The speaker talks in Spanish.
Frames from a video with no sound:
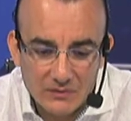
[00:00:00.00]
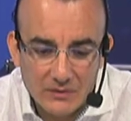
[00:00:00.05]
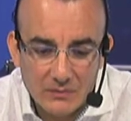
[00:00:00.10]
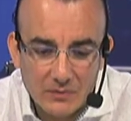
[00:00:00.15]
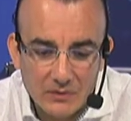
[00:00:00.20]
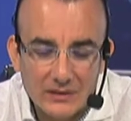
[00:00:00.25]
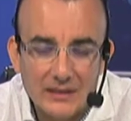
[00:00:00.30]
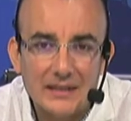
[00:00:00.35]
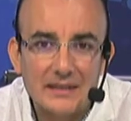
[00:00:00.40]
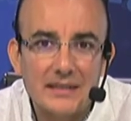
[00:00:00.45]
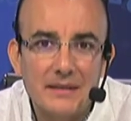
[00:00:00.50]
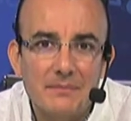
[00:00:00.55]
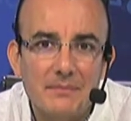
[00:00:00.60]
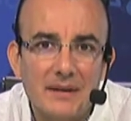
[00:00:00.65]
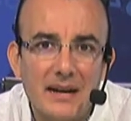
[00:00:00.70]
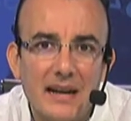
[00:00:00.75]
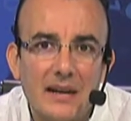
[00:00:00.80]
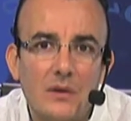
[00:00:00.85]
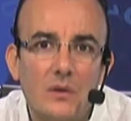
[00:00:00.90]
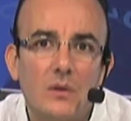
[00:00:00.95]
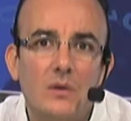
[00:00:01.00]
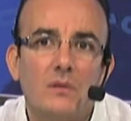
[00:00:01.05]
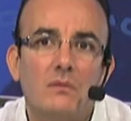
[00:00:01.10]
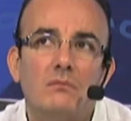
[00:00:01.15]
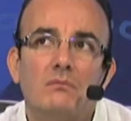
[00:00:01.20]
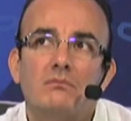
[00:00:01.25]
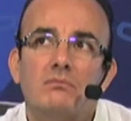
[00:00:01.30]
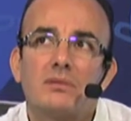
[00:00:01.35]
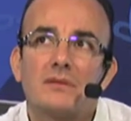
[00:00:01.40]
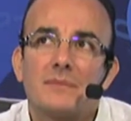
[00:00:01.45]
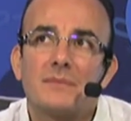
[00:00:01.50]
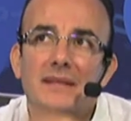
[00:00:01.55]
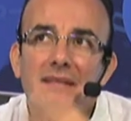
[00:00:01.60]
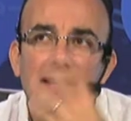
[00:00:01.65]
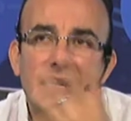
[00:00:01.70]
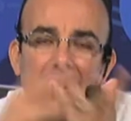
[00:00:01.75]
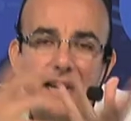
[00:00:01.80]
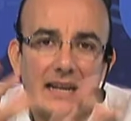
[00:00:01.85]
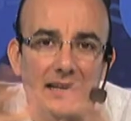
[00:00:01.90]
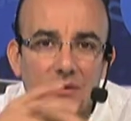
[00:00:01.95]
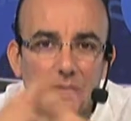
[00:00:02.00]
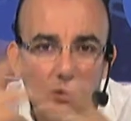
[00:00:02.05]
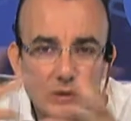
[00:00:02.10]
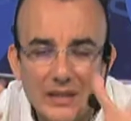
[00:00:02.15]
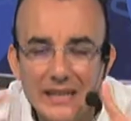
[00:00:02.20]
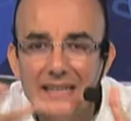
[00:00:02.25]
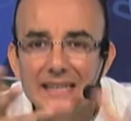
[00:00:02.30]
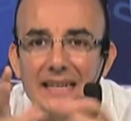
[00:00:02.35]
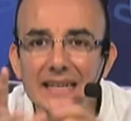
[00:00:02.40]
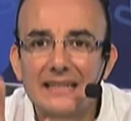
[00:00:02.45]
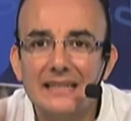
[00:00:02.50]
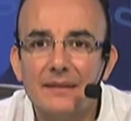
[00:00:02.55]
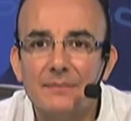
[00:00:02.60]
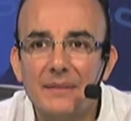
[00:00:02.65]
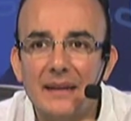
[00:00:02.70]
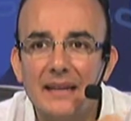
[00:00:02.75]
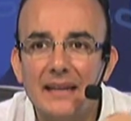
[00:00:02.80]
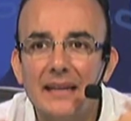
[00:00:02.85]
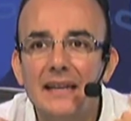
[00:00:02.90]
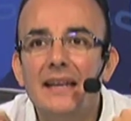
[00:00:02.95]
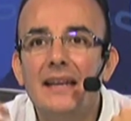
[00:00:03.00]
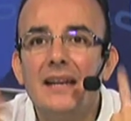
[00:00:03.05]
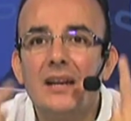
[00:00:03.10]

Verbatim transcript: aportar siempre algo pues más allá de las noticias también,